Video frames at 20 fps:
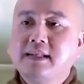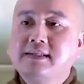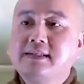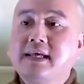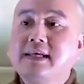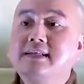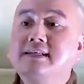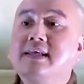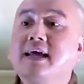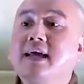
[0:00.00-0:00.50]

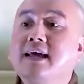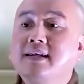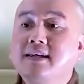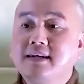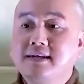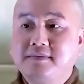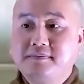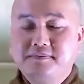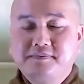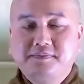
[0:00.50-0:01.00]
tài xế
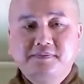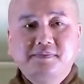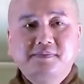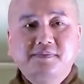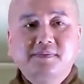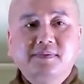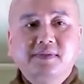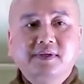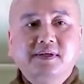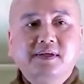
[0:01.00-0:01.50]
đó,
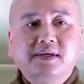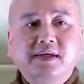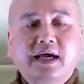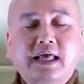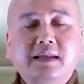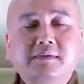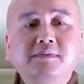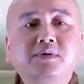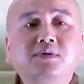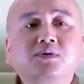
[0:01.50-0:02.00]

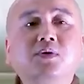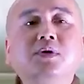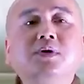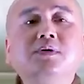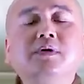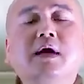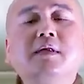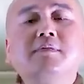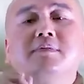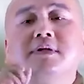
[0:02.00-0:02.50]
anh mới
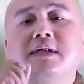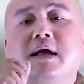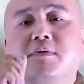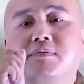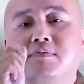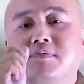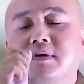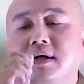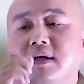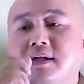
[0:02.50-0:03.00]
tuyên, anh mới
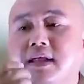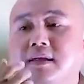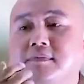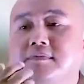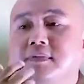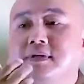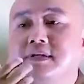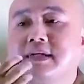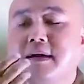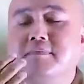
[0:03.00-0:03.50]
đọc lên,
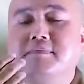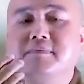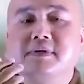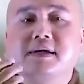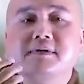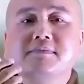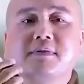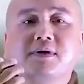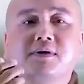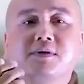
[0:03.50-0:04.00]
anh mới cầm
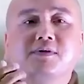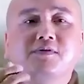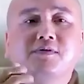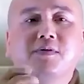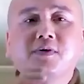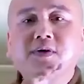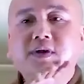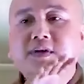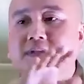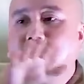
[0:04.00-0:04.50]
cái
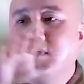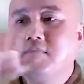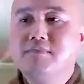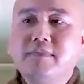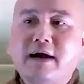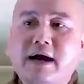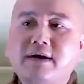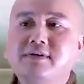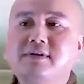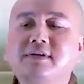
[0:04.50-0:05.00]
microphone, anh
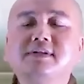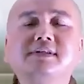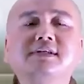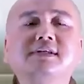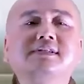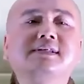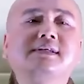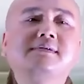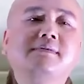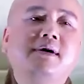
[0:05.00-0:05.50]
thông báo trên
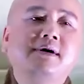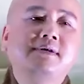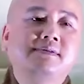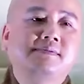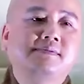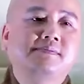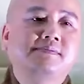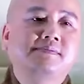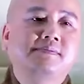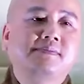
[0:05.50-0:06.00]
chiếc xe
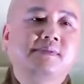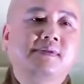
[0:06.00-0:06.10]
bus.